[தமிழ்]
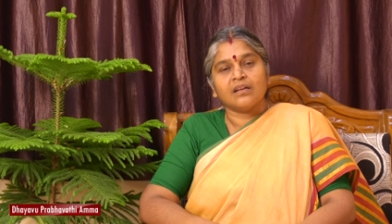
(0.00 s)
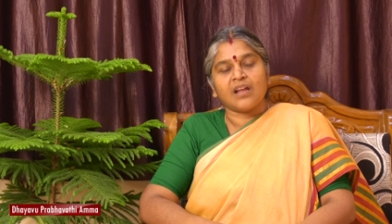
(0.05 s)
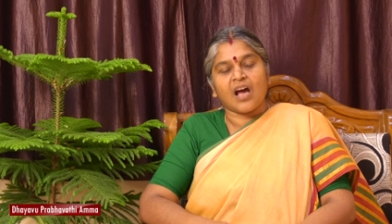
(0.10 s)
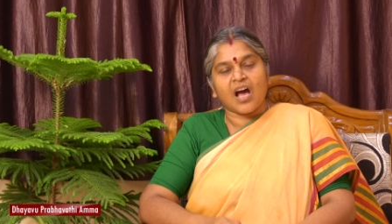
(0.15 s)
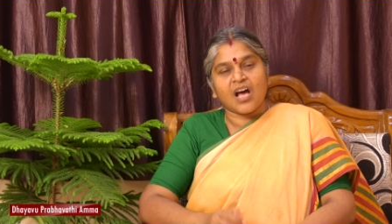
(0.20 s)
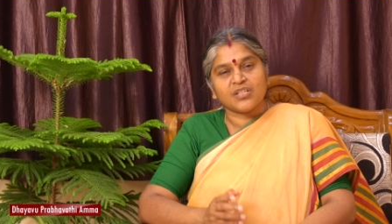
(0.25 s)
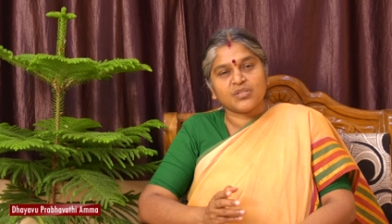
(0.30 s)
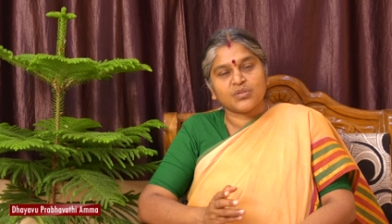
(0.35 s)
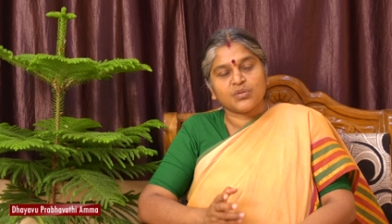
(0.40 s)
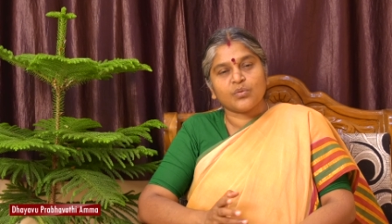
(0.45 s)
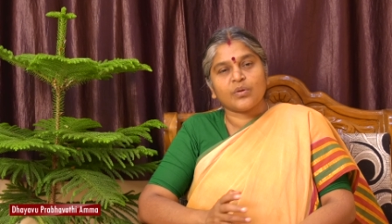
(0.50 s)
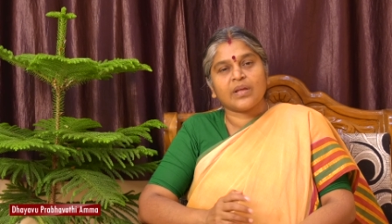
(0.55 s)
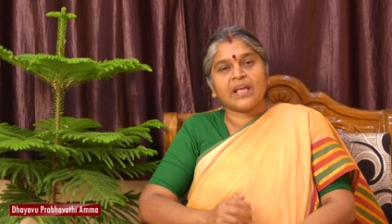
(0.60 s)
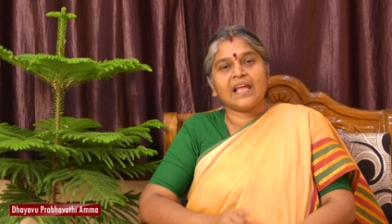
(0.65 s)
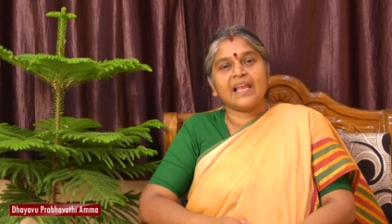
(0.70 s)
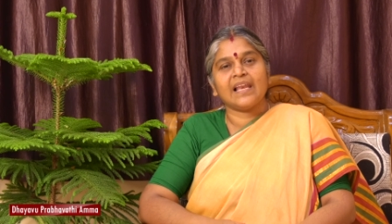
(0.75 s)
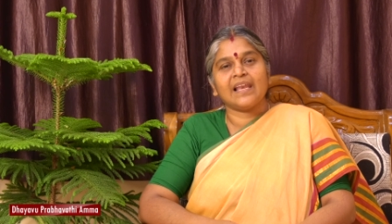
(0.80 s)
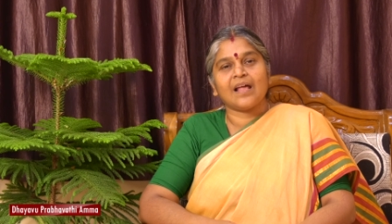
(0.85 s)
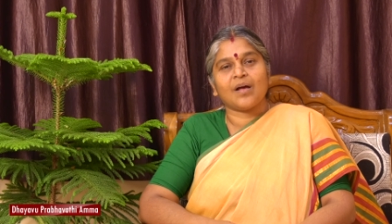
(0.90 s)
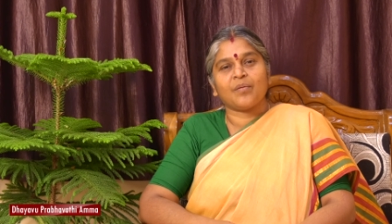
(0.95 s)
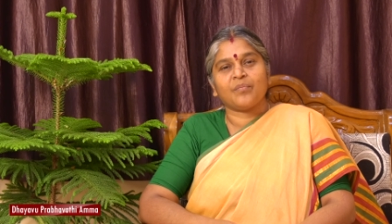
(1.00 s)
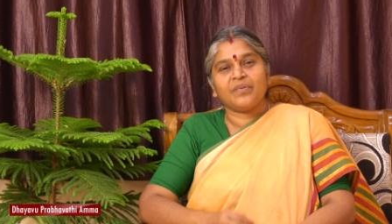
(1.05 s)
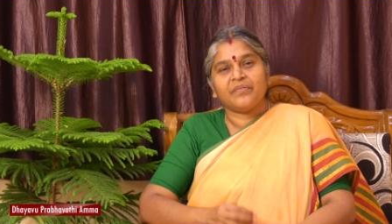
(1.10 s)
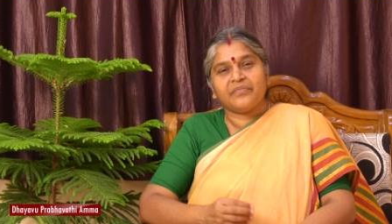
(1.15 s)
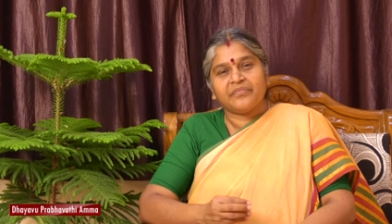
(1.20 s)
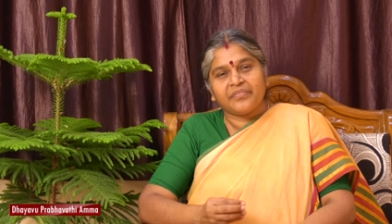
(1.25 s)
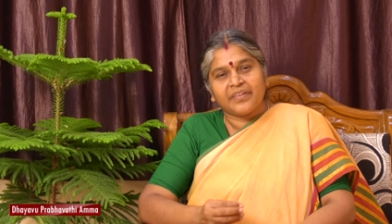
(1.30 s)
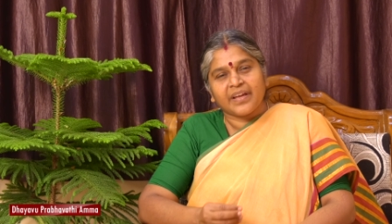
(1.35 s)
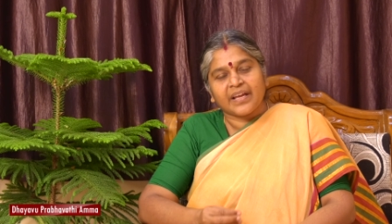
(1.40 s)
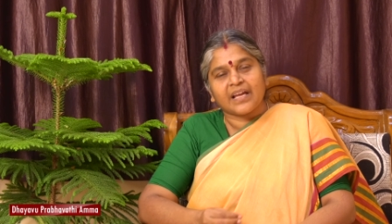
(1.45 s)
நாசுக்கே
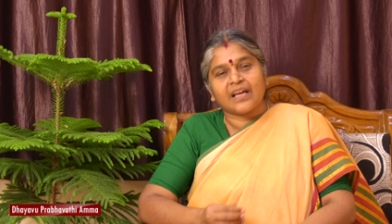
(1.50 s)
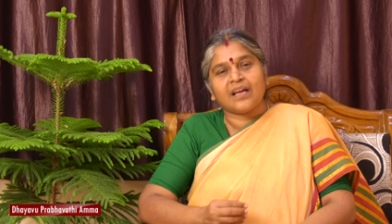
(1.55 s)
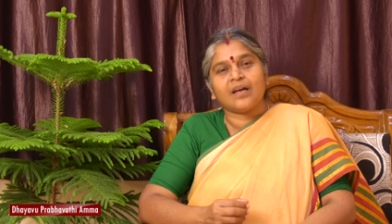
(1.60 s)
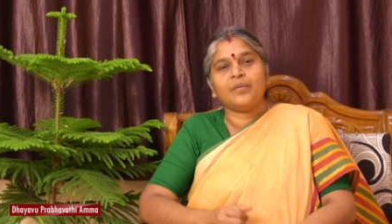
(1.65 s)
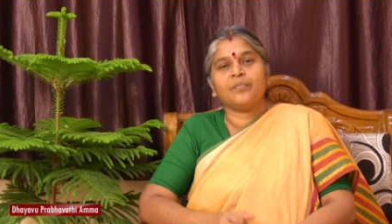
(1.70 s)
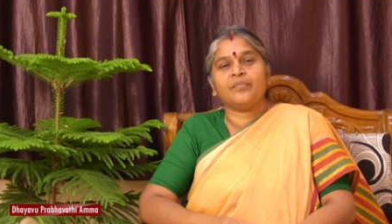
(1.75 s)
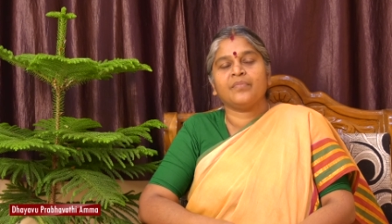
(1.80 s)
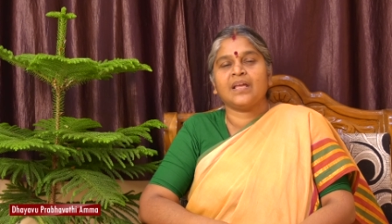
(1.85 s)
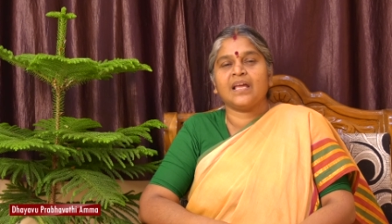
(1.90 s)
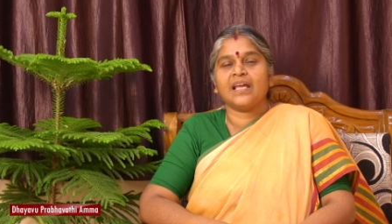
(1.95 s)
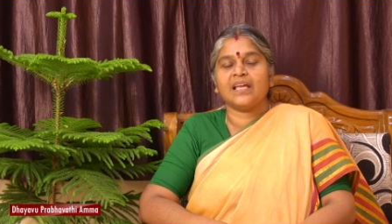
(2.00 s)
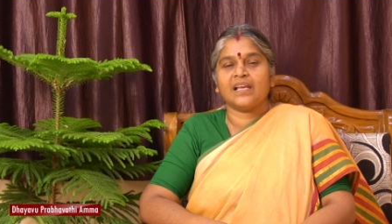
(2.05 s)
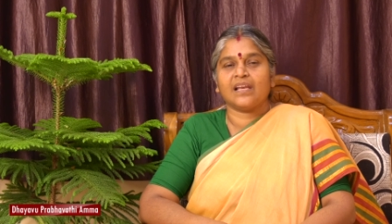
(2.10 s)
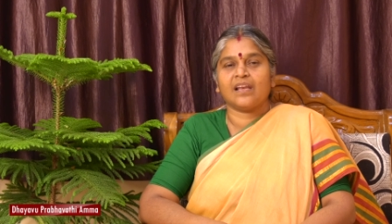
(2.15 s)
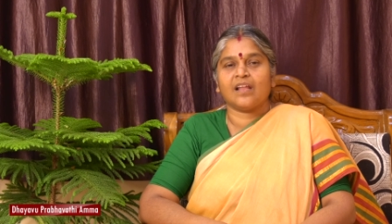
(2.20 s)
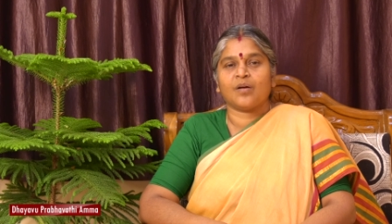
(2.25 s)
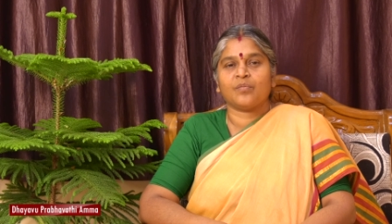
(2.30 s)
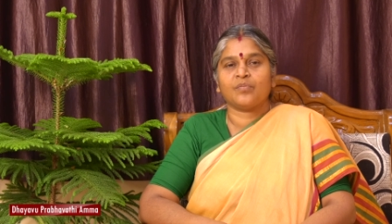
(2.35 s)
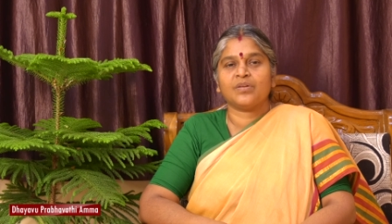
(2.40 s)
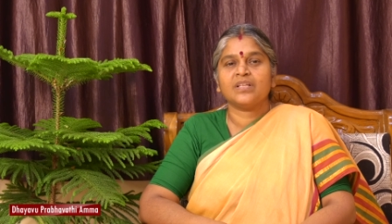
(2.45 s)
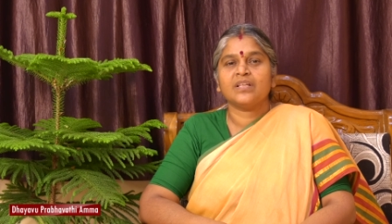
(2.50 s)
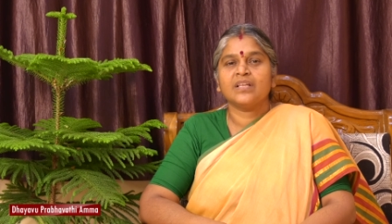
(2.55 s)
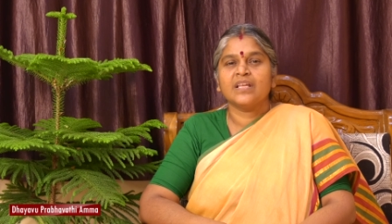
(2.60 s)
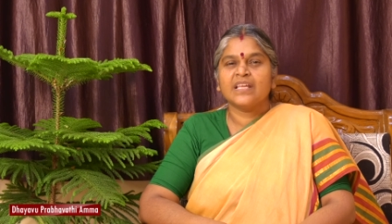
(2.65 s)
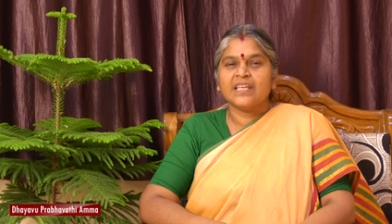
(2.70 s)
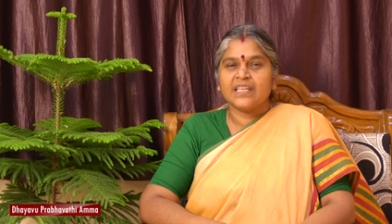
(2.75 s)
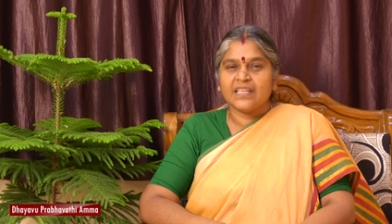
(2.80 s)
இல்லாமல் வெக்கமே இல்லாமல்